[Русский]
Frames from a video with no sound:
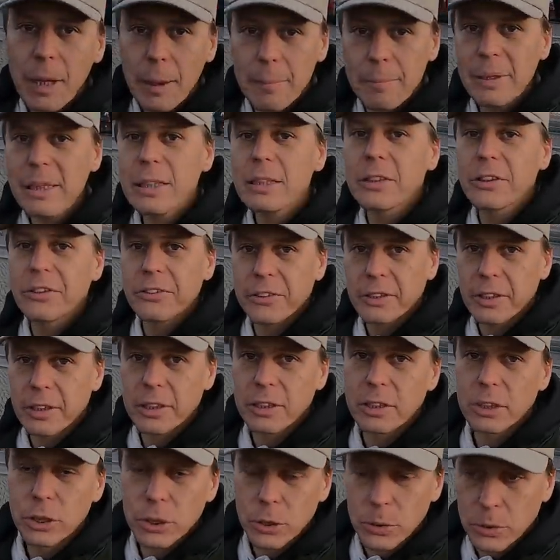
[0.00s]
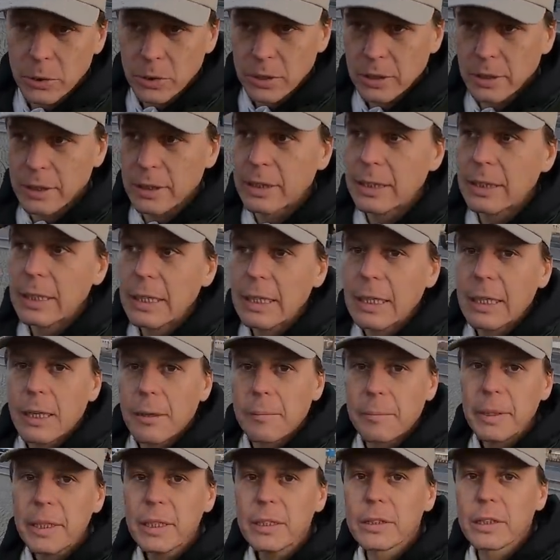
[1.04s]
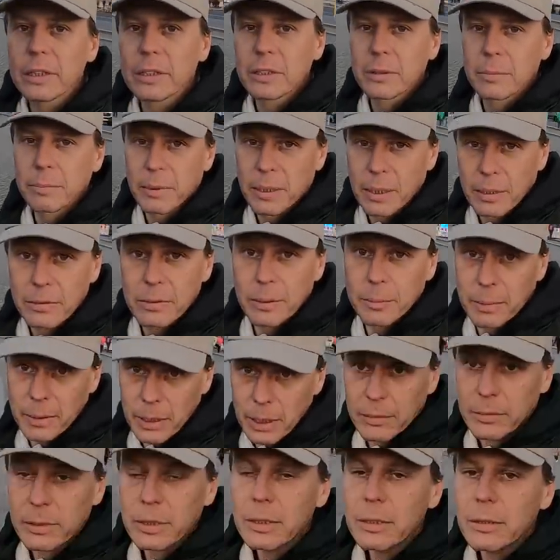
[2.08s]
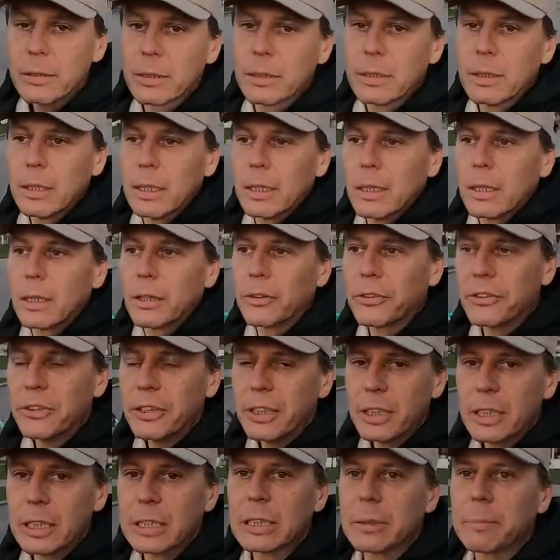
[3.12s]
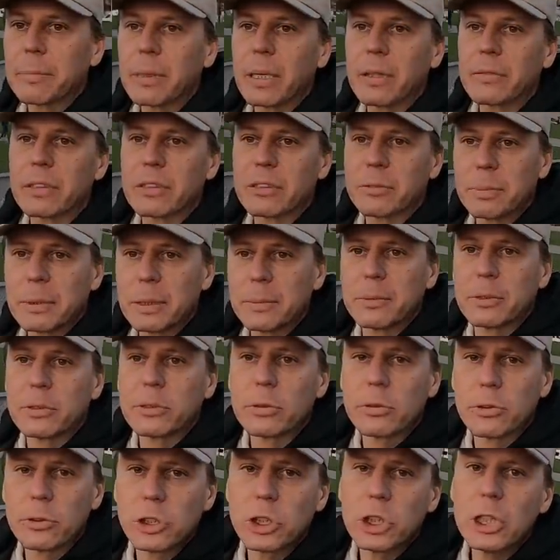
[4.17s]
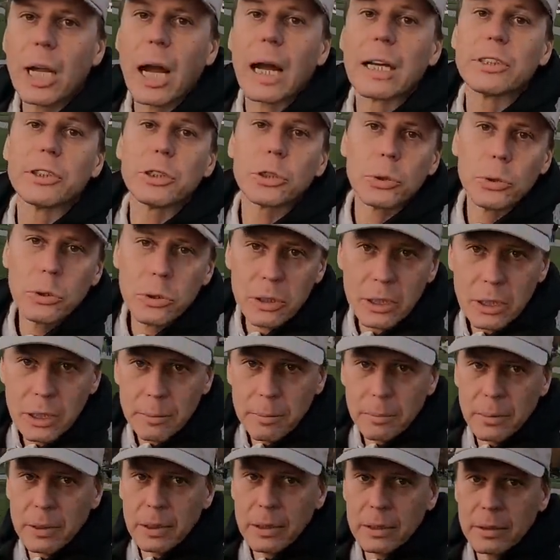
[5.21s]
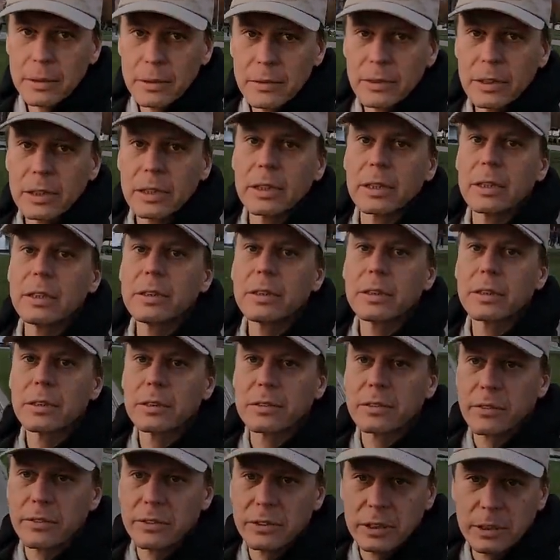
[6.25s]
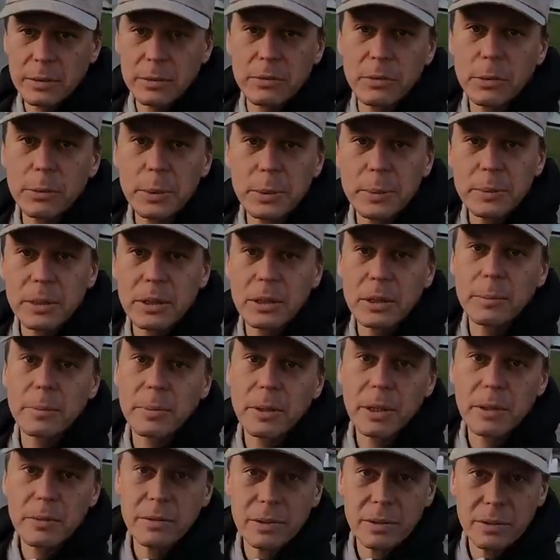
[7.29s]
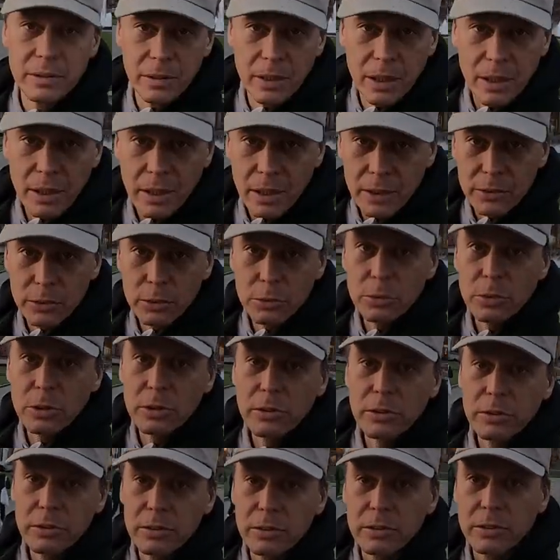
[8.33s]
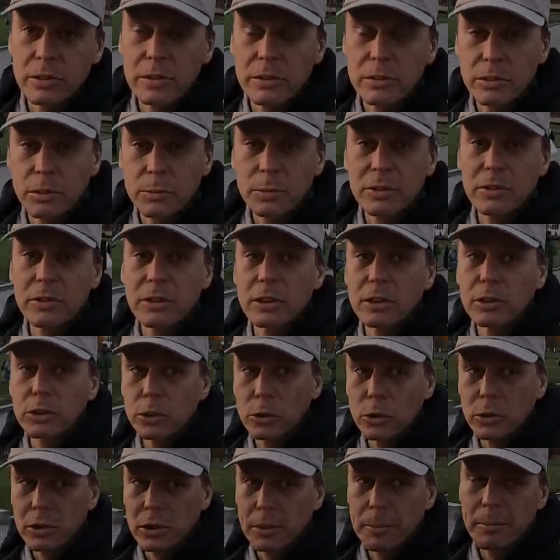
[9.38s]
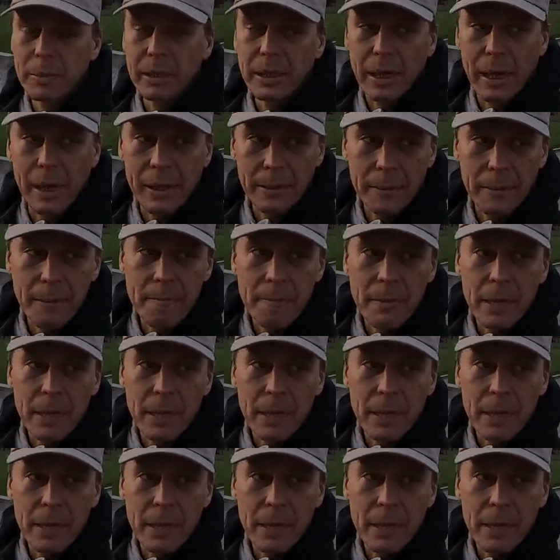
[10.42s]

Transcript: белая, серая и черная. Белая это правда-правда, Серая это правда с примесью лжи, а черная правда – это совсем, в общем-то, неправда. Отсюда, собственно, и черный пиар.